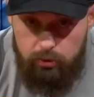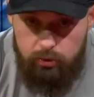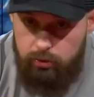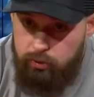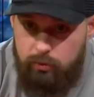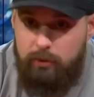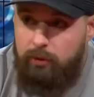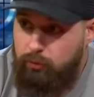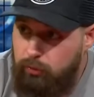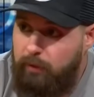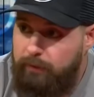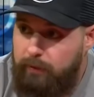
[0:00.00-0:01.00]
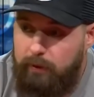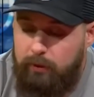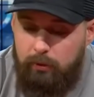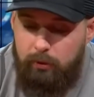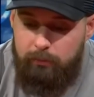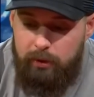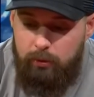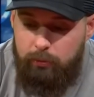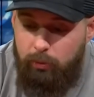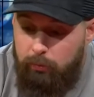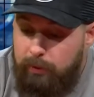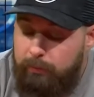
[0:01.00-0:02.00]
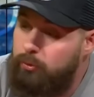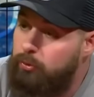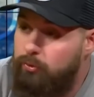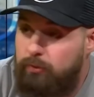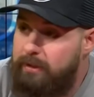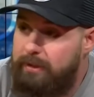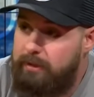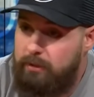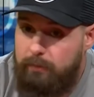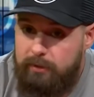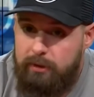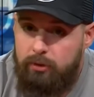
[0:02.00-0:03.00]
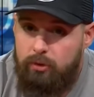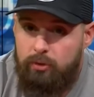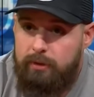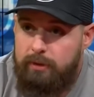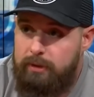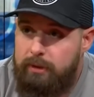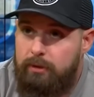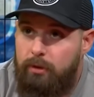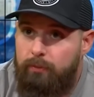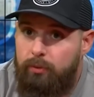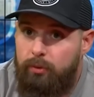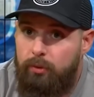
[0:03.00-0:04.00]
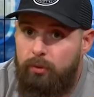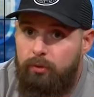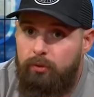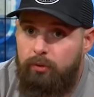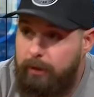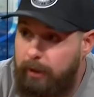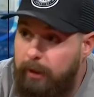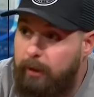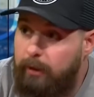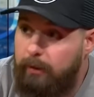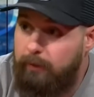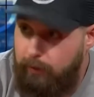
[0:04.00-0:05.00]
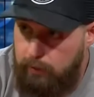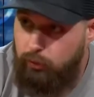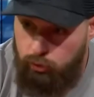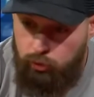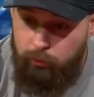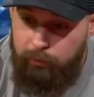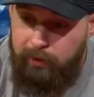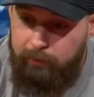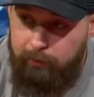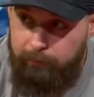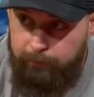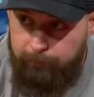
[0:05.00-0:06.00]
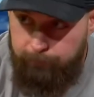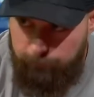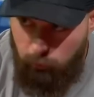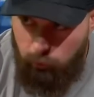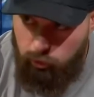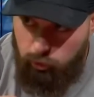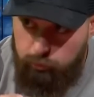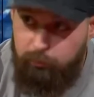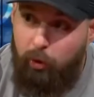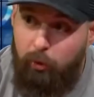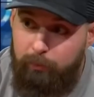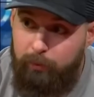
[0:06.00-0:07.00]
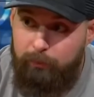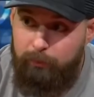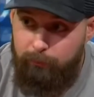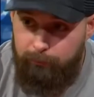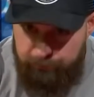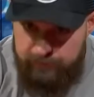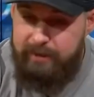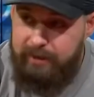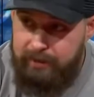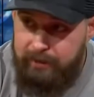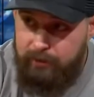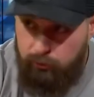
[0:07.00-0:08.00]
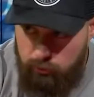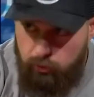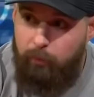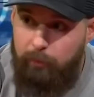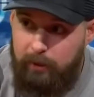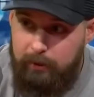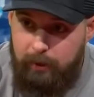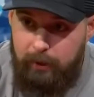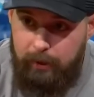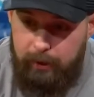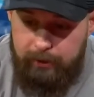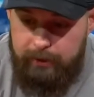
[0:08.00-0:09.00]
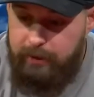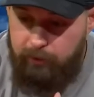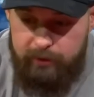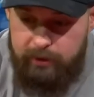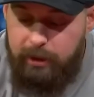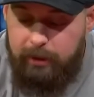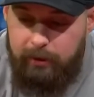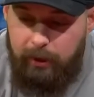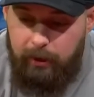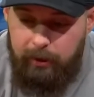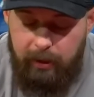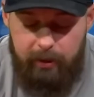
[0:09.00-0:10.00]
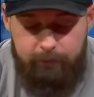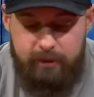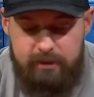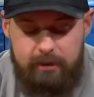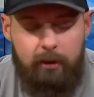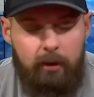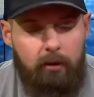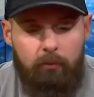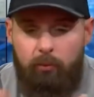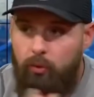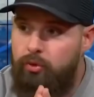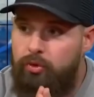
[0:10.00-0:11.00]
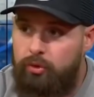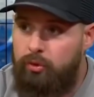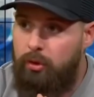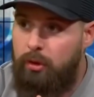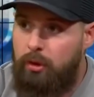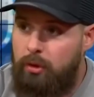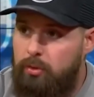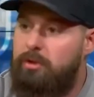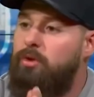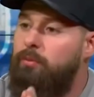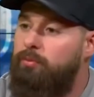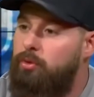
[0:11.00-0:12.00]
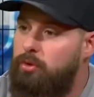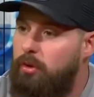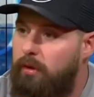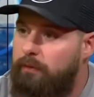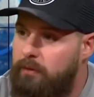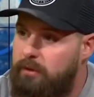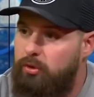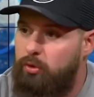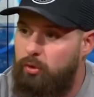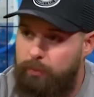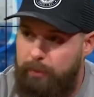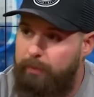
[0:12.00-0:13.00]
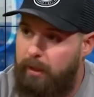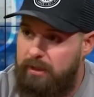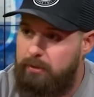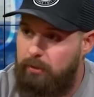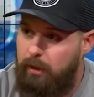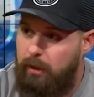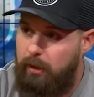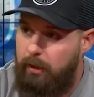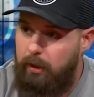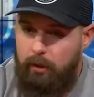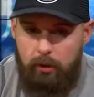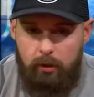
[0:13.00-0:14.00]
je, je, suis tout à fait d'accord, mais le problème de tous ces exemples, c'est que ce sont des exemples euh, de guerre, c'est-à-dire de combat au sens propre, physique du combat. C'est-à-dire qu'en fait, Jeanne d'Arc, elle n'a pas dit Mon Dieu, 60% de la France est occupée par les Anglais,